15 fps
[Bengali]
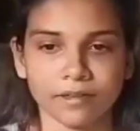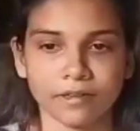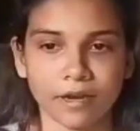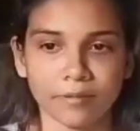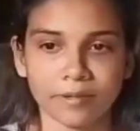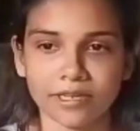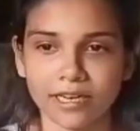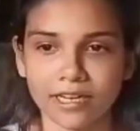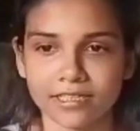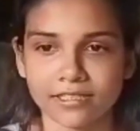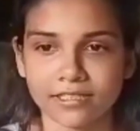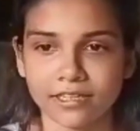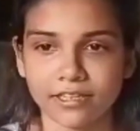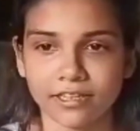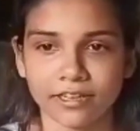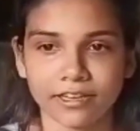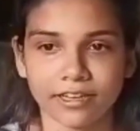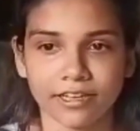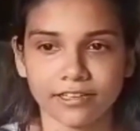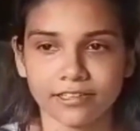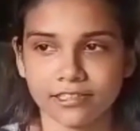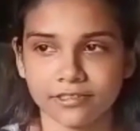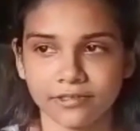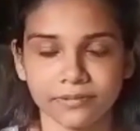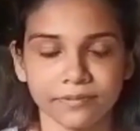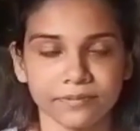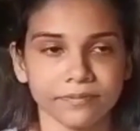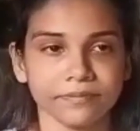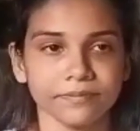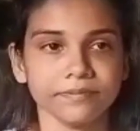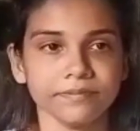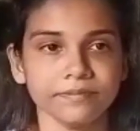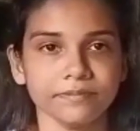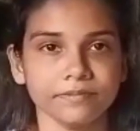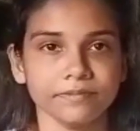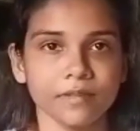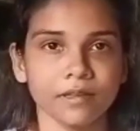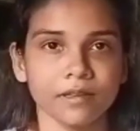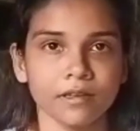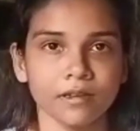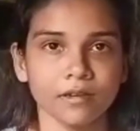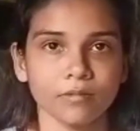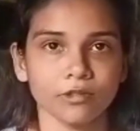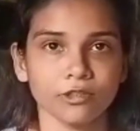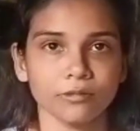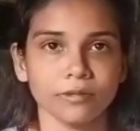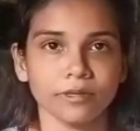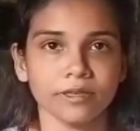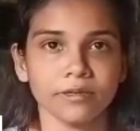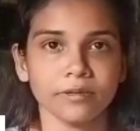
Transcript: আমি ক্লাস থ্রি থেকে খেলছি প্রথমে